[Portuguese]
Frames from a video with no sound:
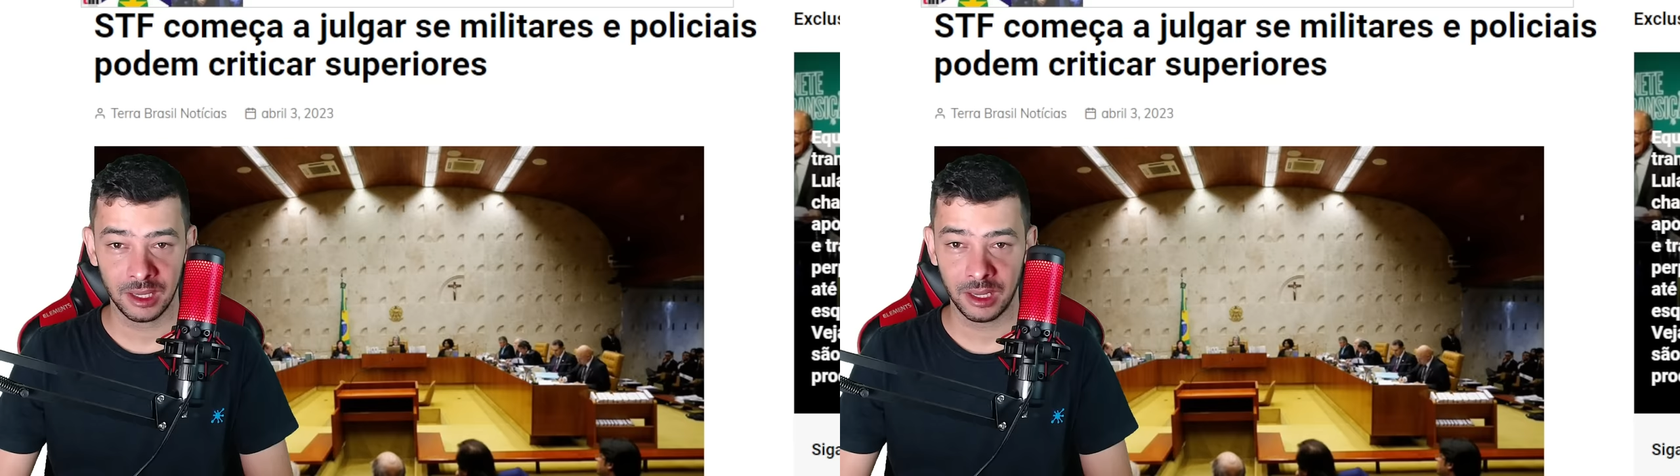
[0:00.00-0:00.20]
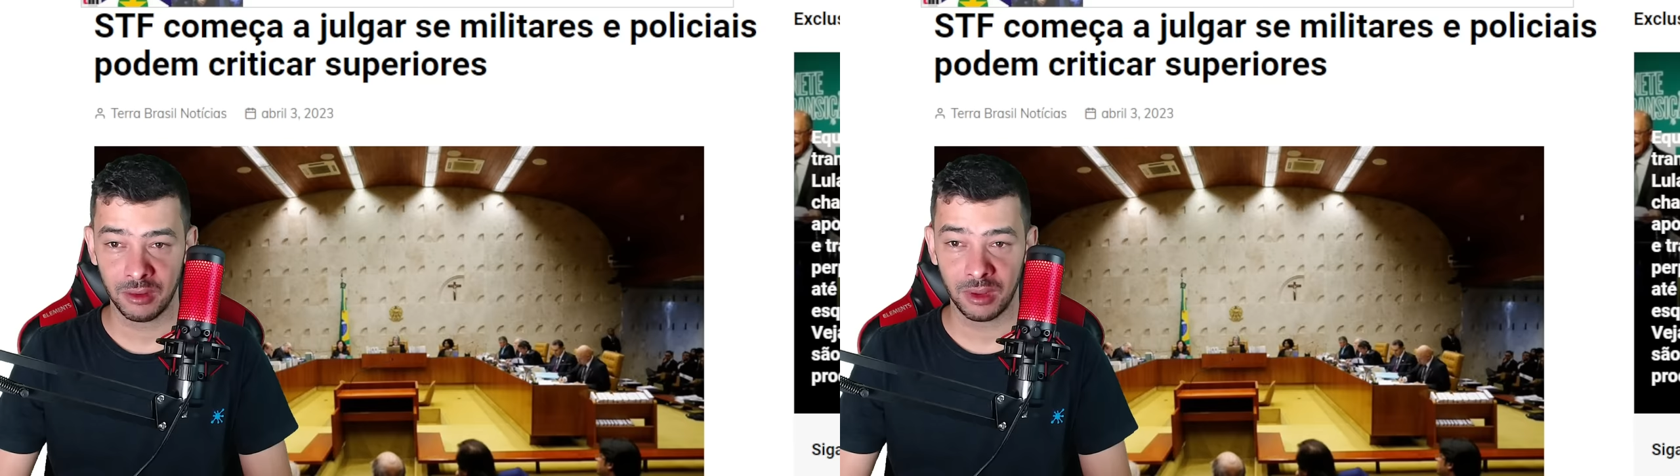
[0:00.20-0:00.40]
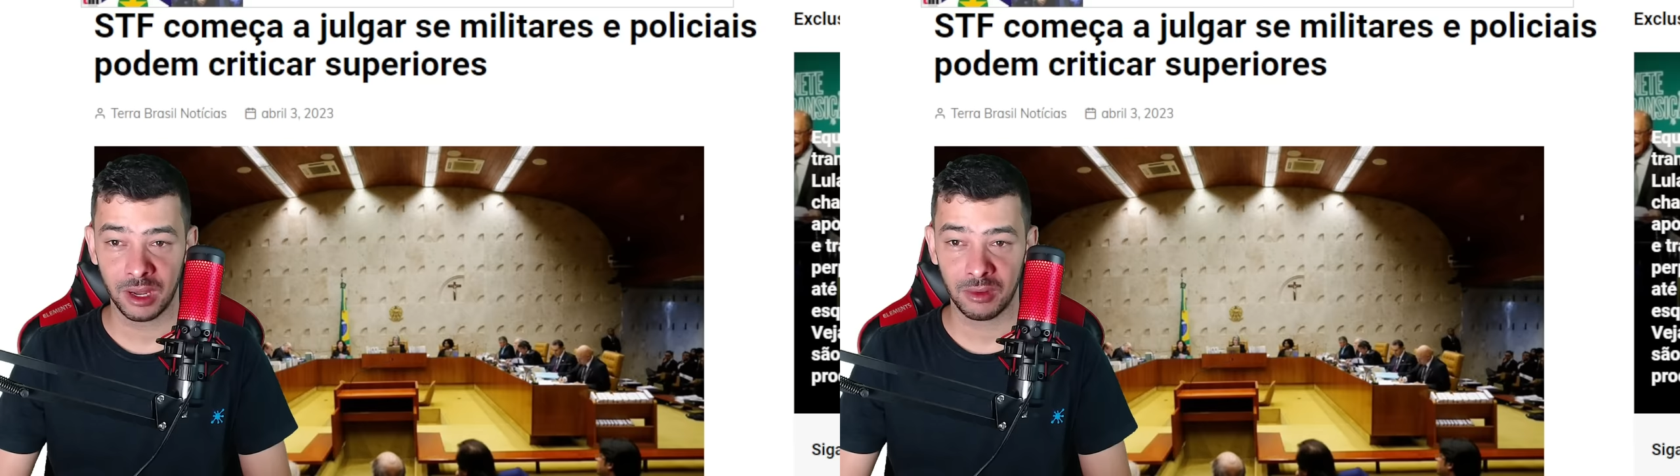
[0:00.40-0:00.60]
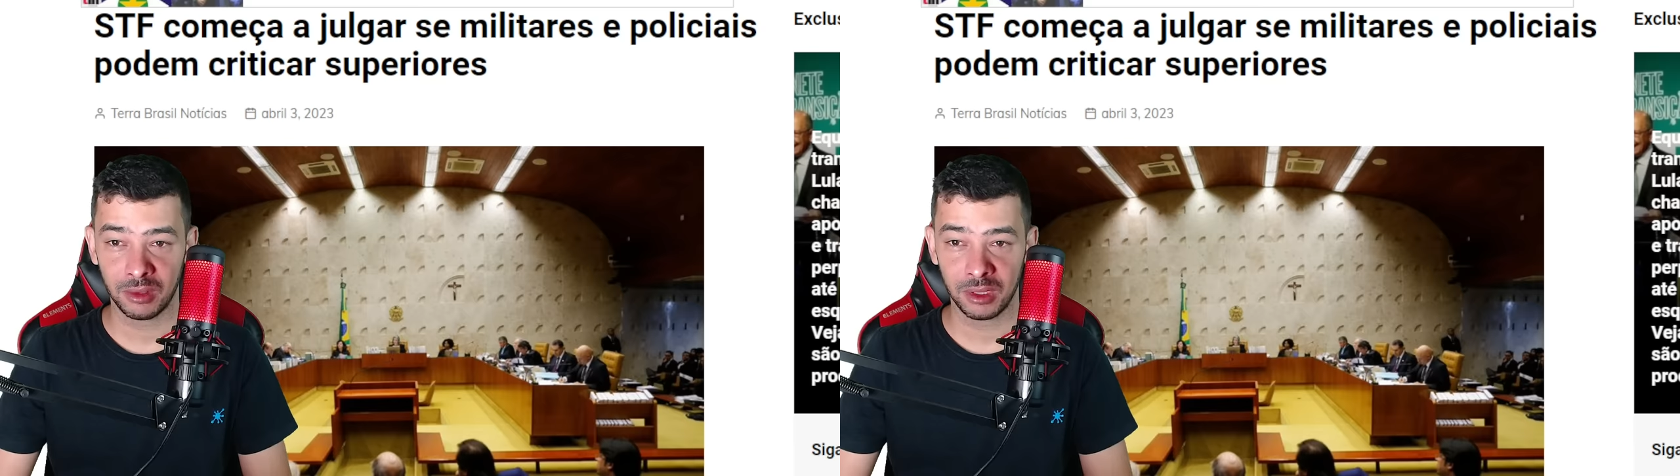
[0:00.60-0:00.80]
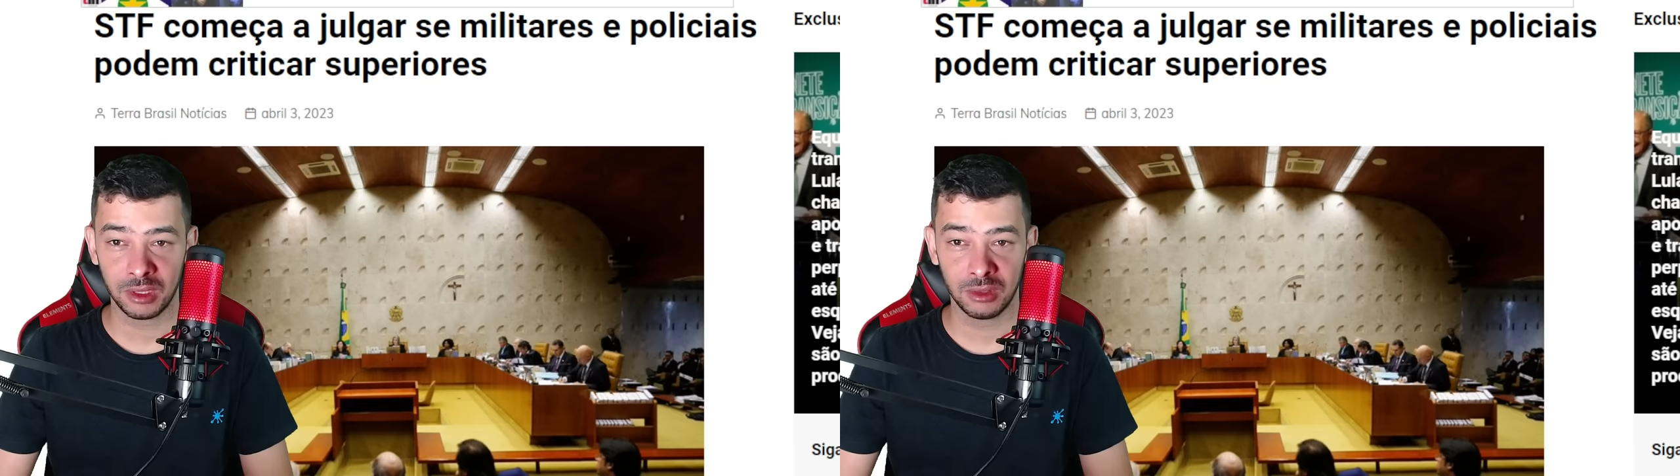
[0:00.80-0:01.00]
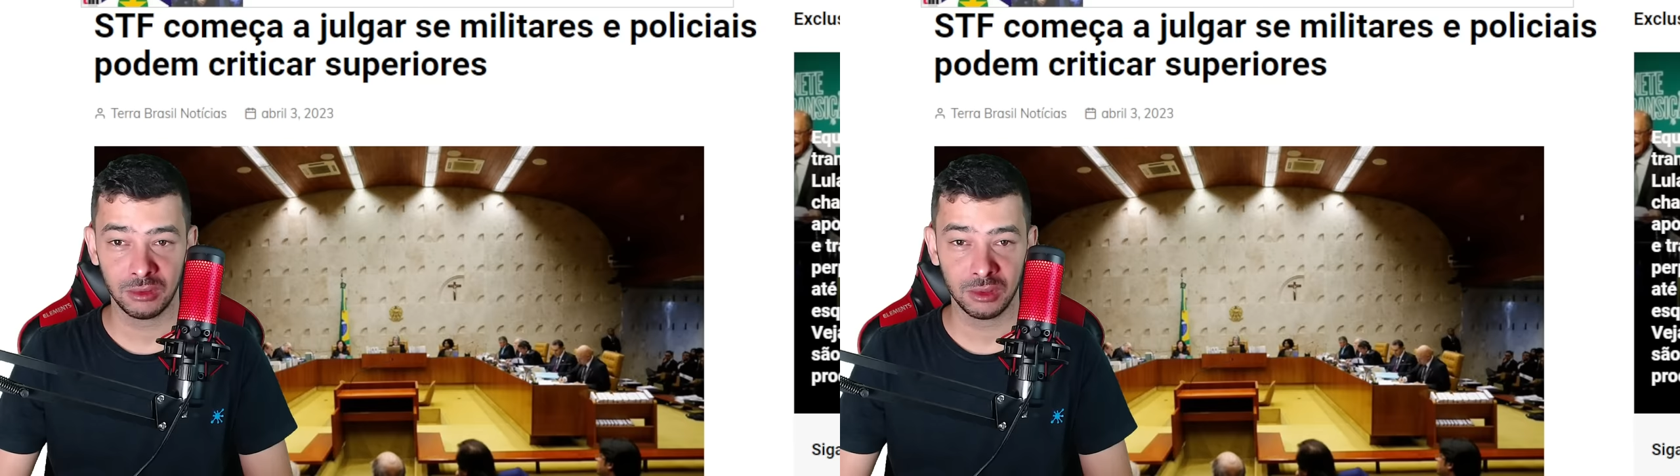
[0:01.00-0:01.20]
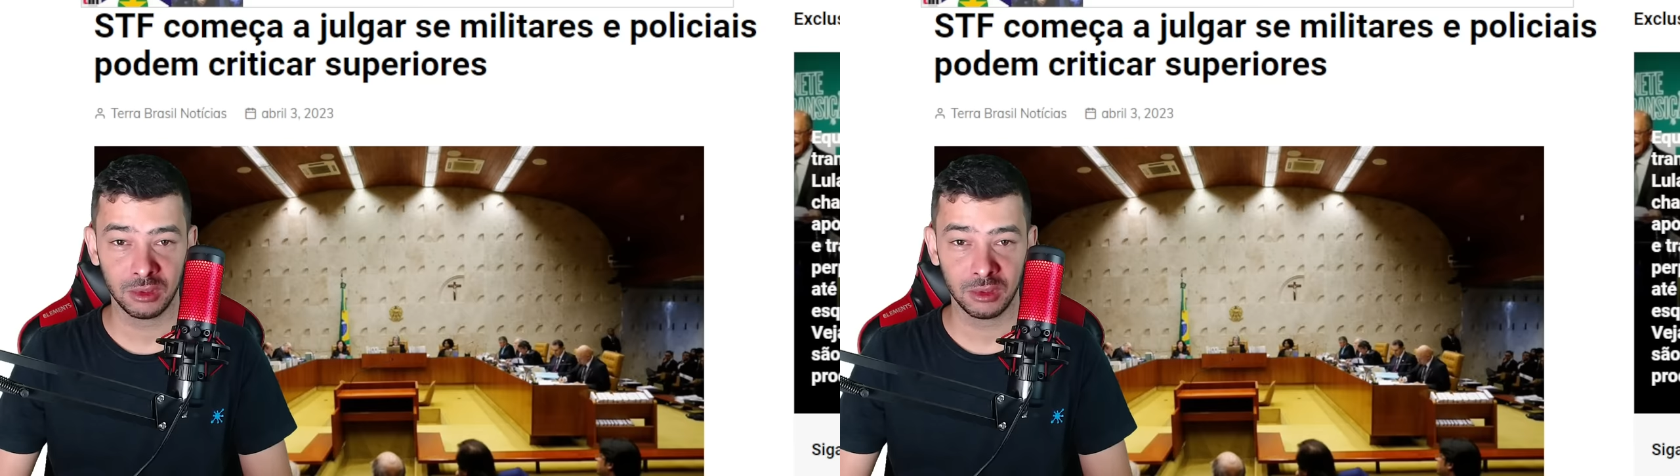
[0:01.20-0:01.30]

É o que aconteceu nos